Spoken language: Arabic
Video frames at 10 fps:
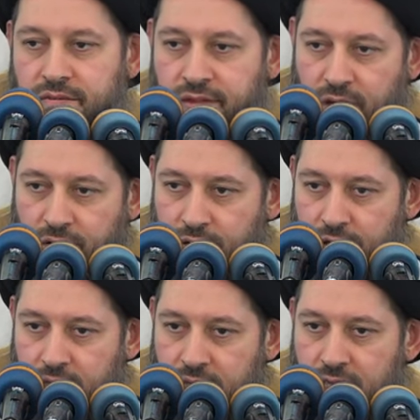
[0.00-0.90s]

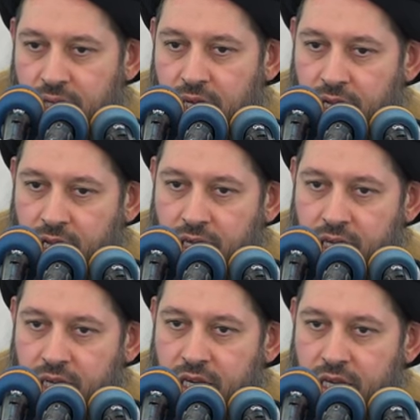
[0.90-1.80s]
فأوحي
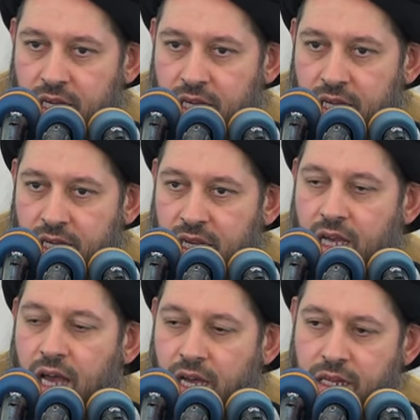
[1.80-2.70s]
إليه
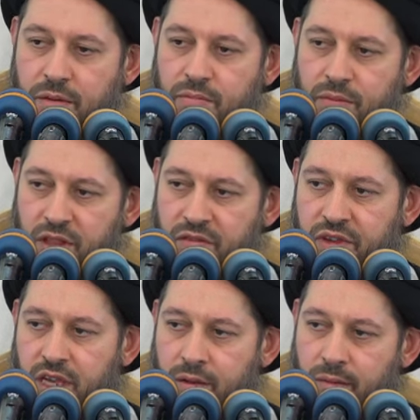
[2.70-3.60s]
أن امض
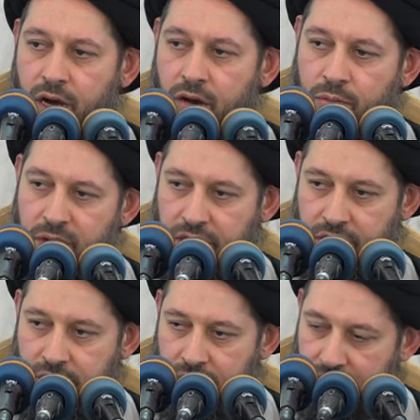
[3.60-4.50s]
فيما
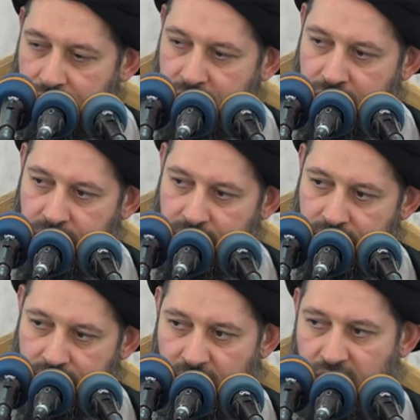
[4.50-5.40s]
أمرت
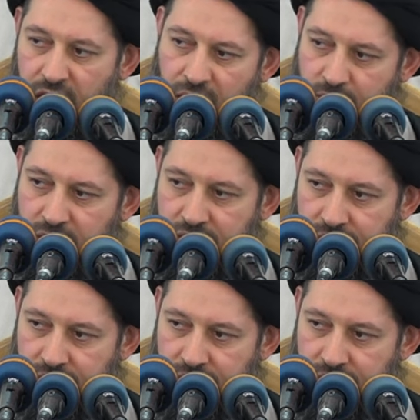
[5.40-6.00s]
هذا أمر